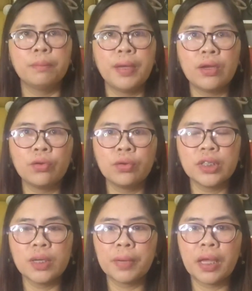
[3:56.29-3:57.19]
Pero,
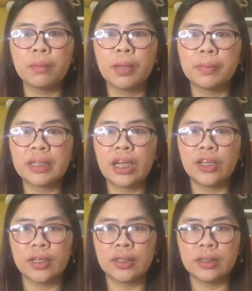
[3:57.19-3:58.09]
syempre, iba-iba
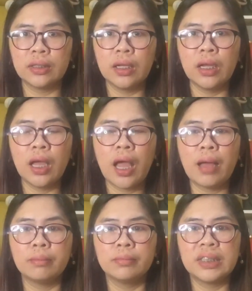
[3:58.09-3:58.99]
tayo ng
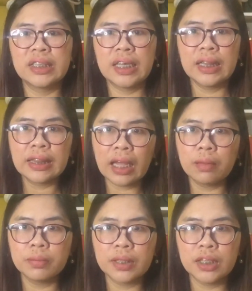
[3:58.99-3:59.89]
um, skin types,